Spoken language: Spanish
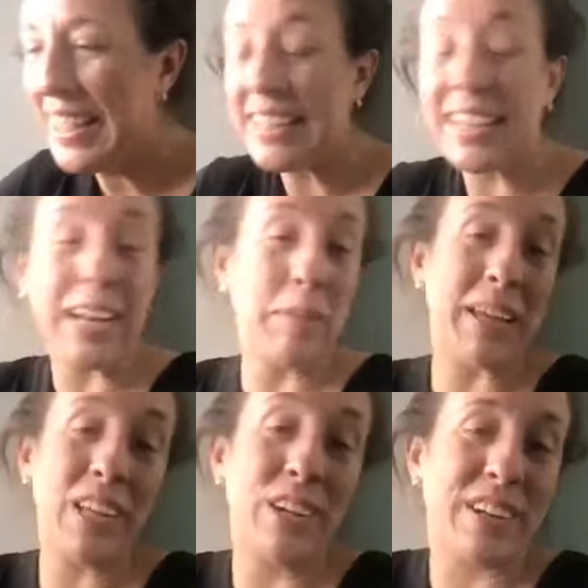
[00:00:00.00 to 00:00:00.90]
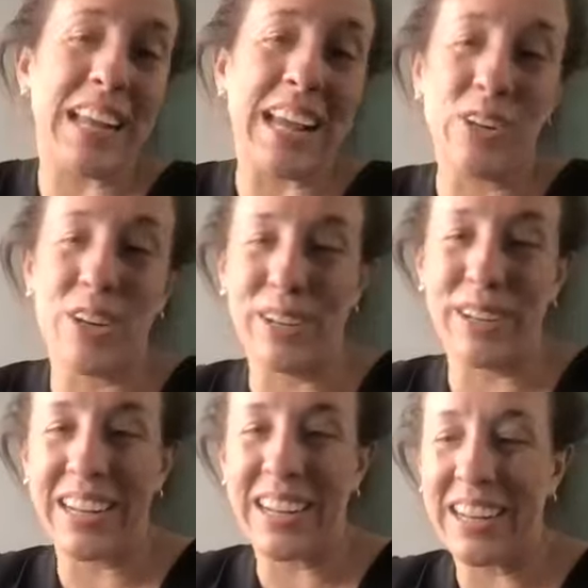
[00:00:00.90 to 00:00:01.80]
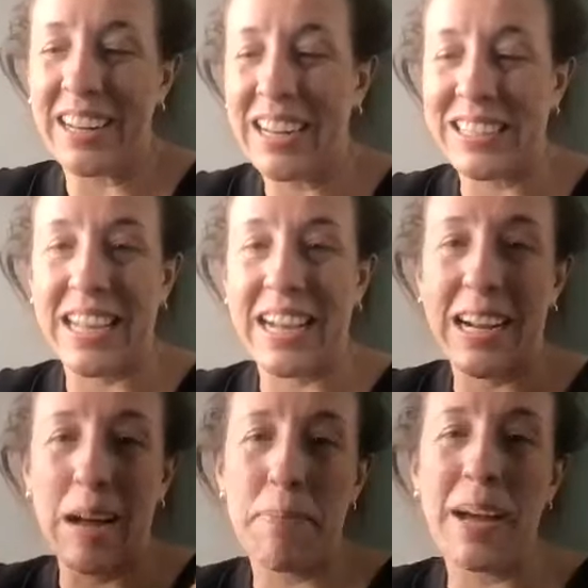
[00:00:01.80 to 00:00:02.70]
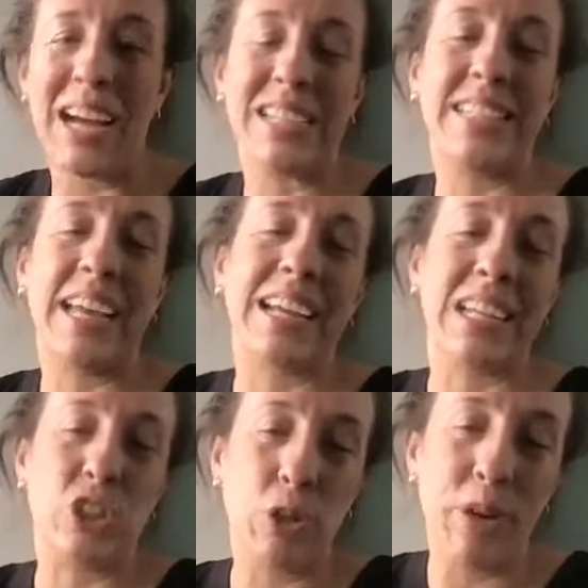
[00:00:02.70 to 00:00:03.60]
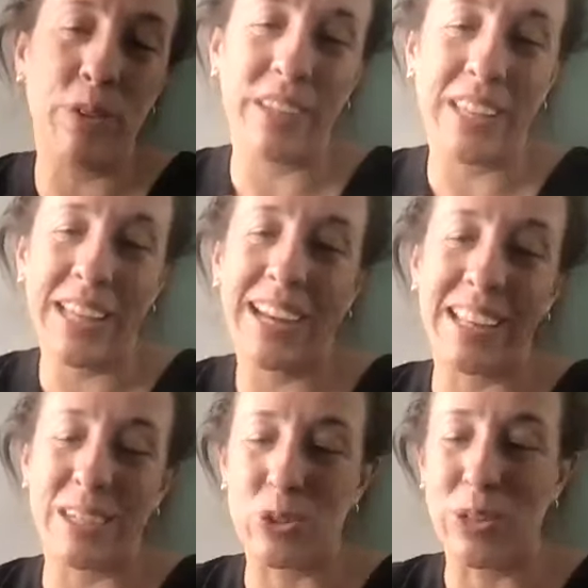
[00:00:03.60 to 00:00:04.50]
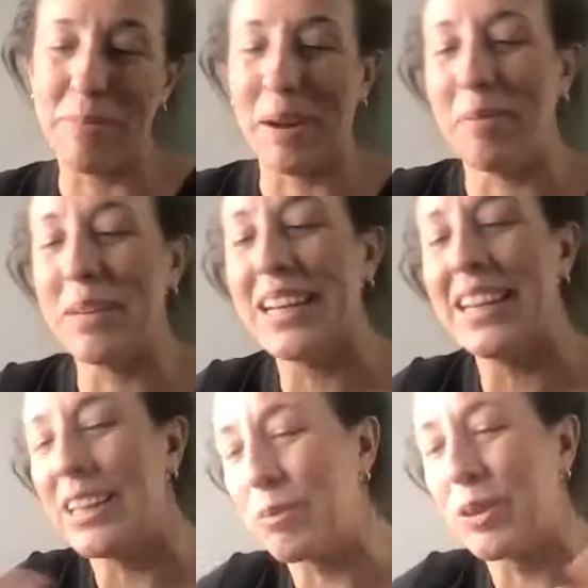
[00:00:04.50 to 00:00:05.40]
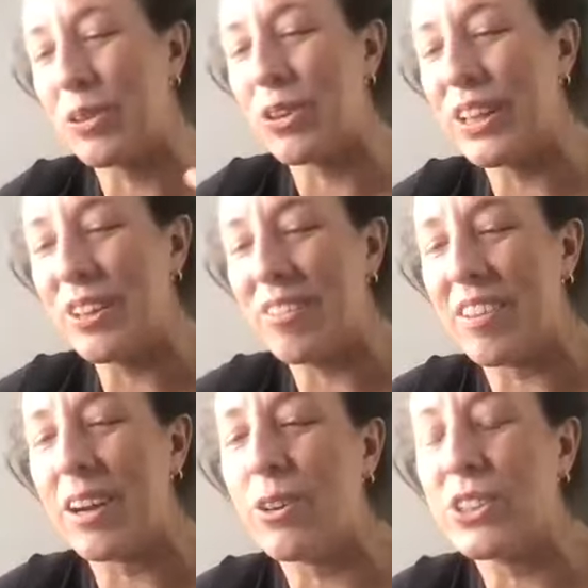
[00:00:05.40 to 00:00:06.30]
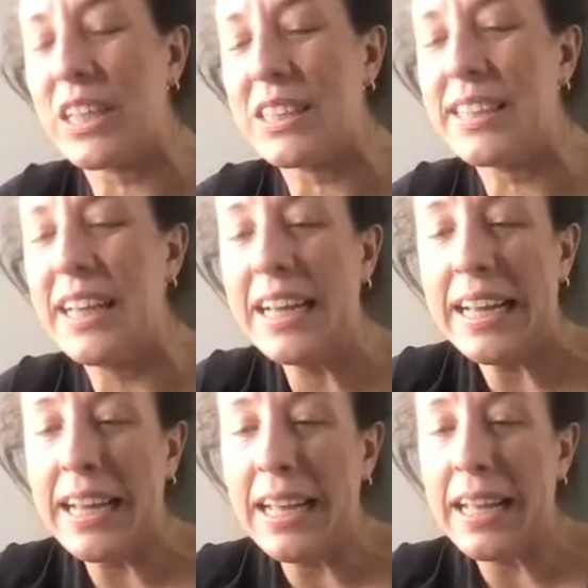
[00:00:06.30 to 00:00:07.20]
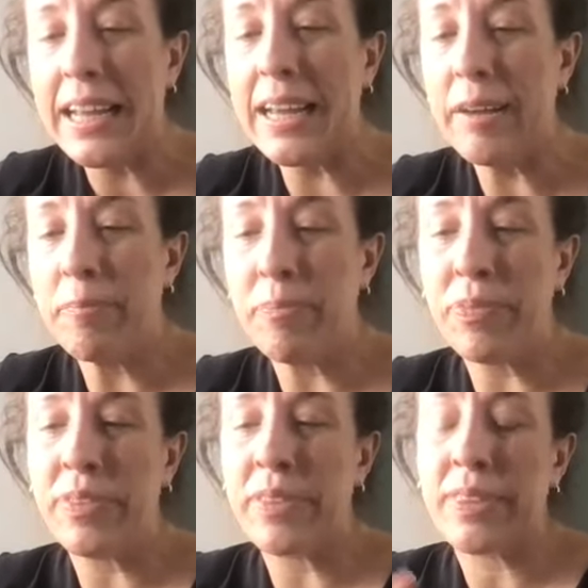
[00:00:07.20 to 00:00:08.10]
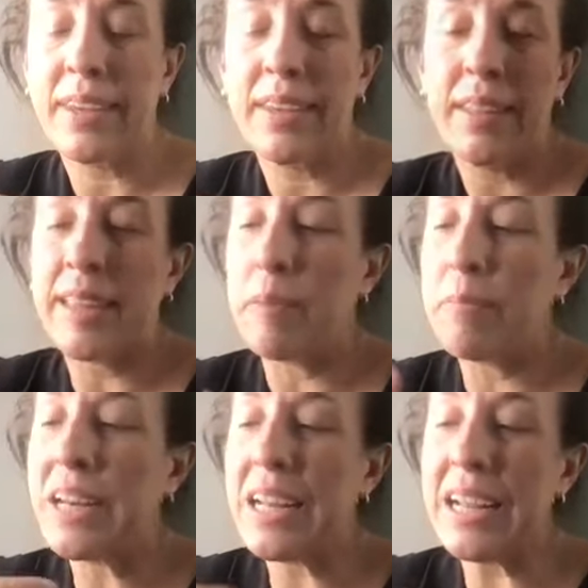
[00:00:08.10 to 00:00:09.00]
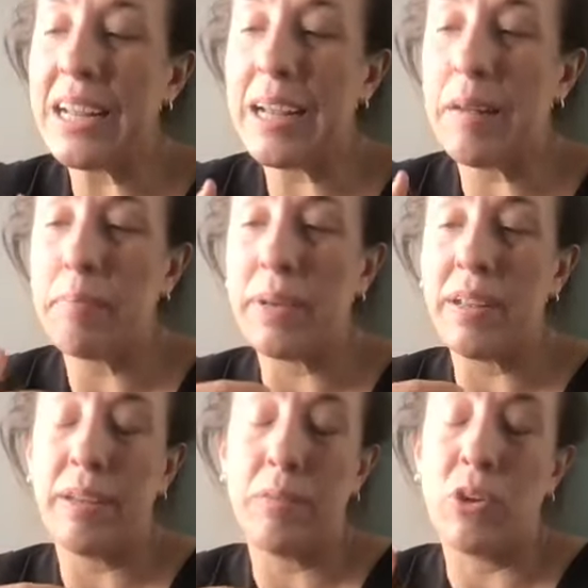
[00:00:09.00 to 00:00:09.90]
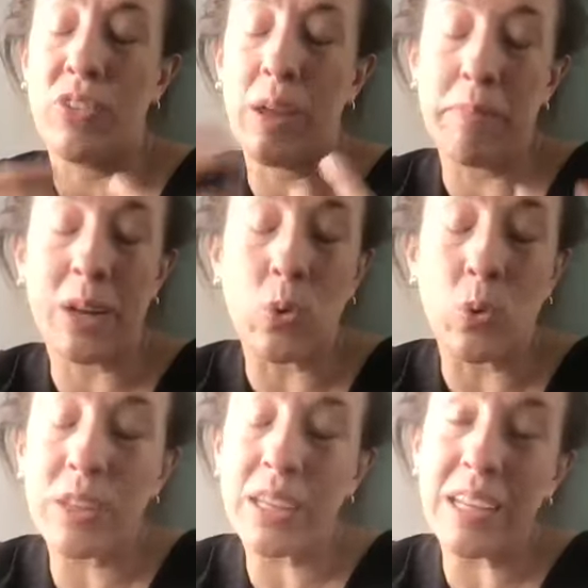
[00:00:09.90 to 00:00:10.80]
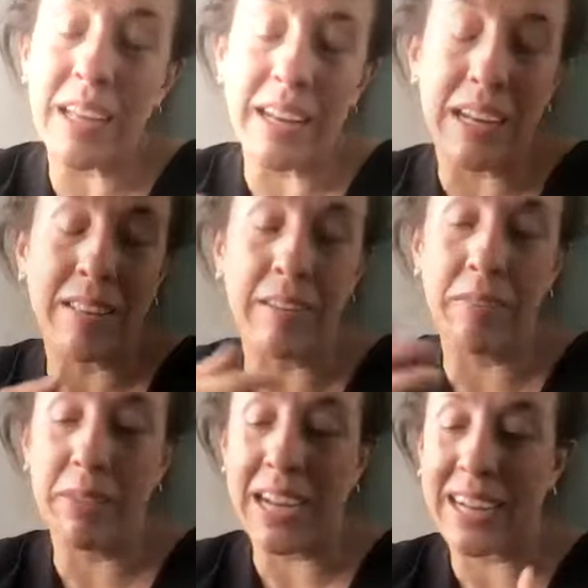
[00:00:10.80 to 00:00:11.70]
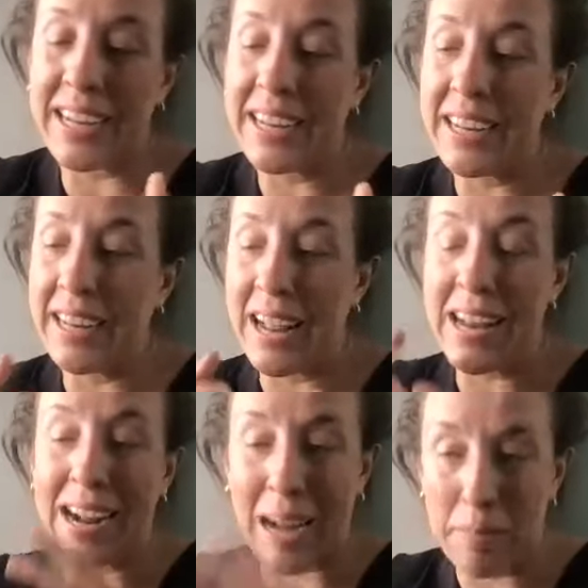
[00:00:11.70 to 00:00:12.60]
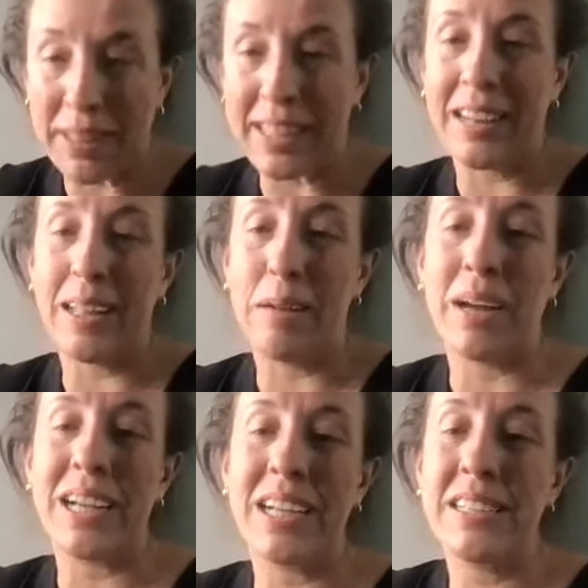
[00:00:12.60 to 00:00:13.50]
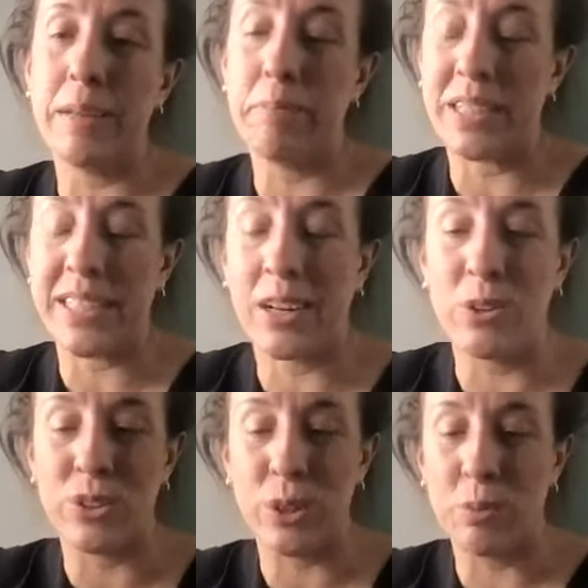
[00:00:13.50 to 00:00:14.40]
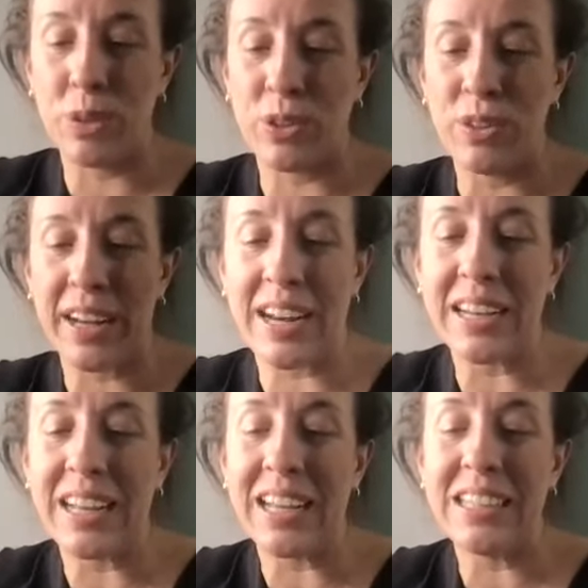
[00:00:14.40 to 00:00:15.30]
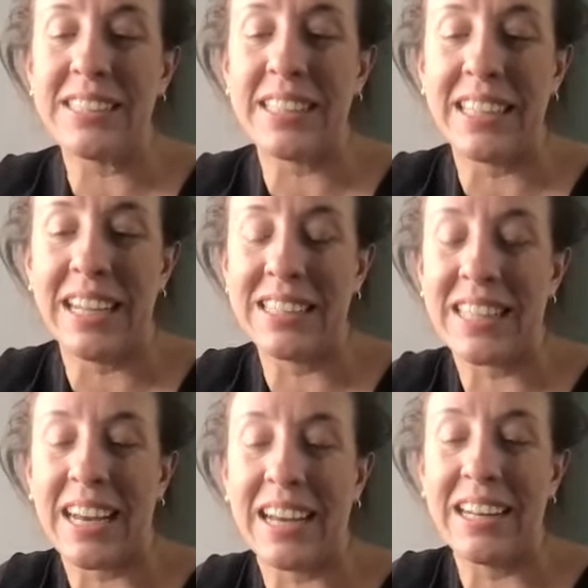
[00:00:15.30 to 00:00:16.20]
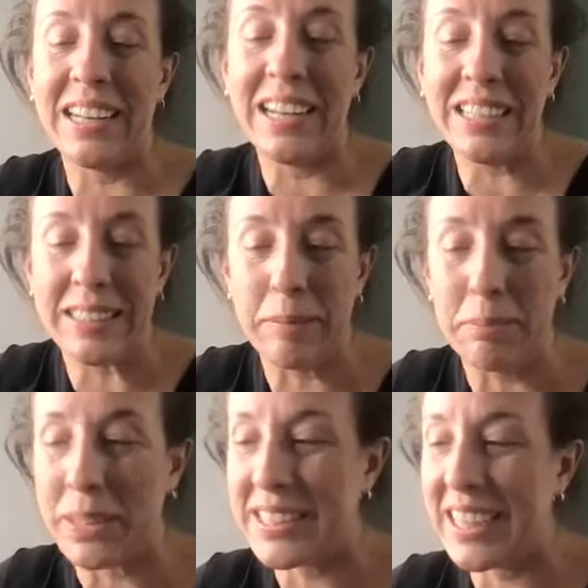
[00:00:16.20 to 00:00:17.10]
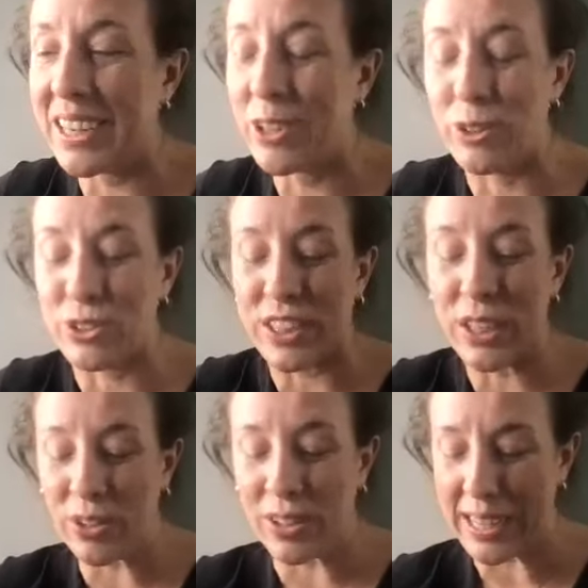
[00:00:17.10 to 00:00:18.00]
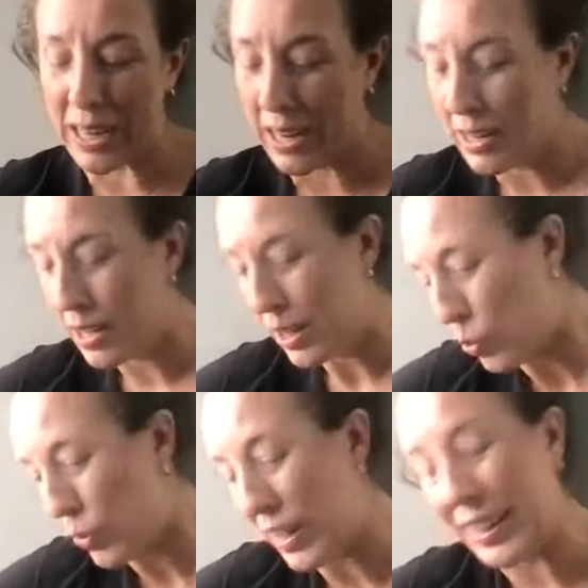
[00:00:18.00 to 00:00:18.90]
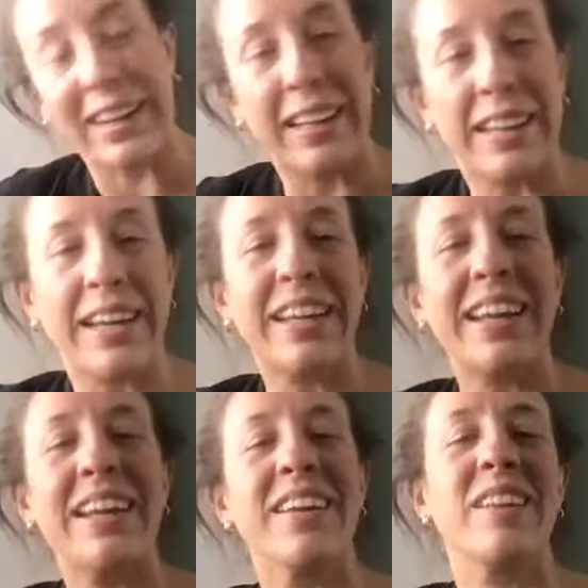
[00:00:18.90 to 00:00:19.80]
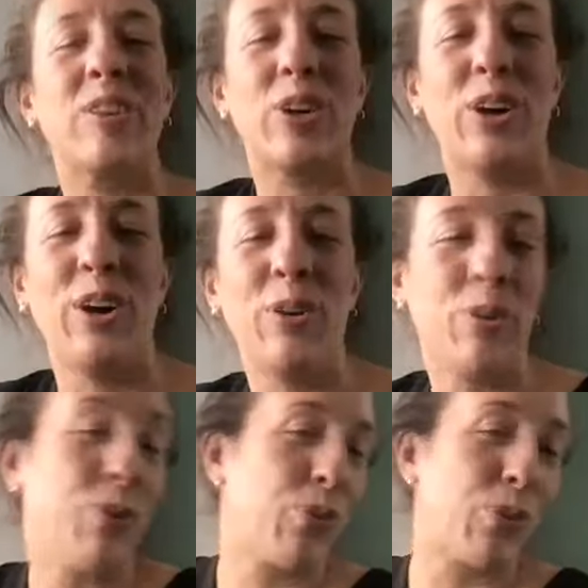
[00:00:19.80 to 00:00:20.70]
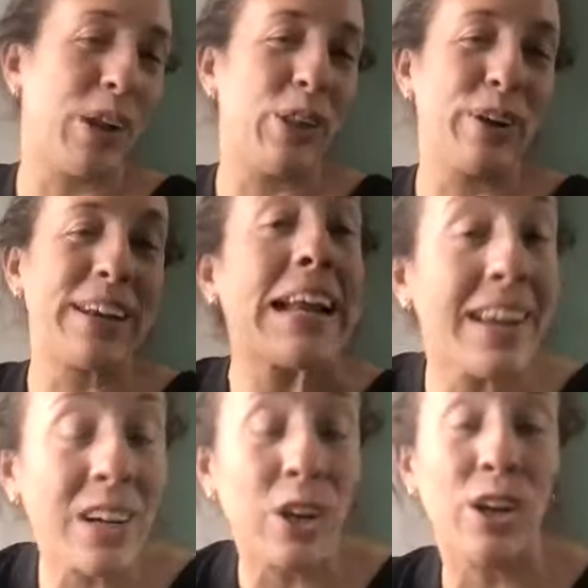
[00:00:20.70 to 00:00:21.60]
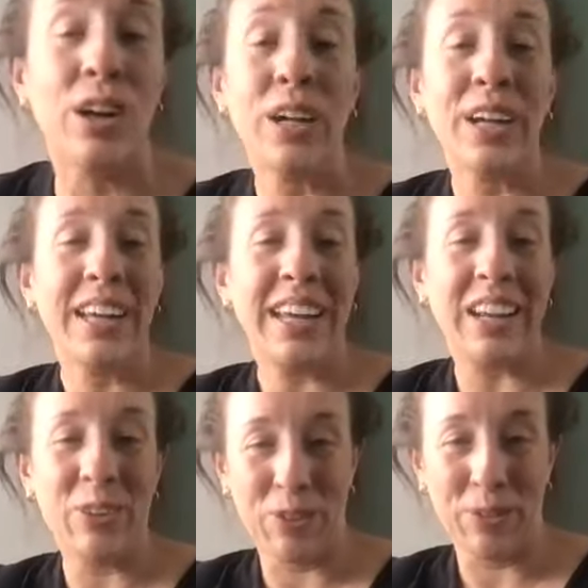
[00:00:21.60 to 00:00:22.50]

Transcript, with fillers: Y en el medio, claro, eh, esa capa hacía que yo me olvidara de ayudarme a mí y un montón de esas cosas em, terminé, o sea, me curtí en este viaje a la capital del país, empecé a conocer un montón de realidades y en esas realidades empecé a conocer lo que era una tarjeta de crédito, un sueldo en negro, eh,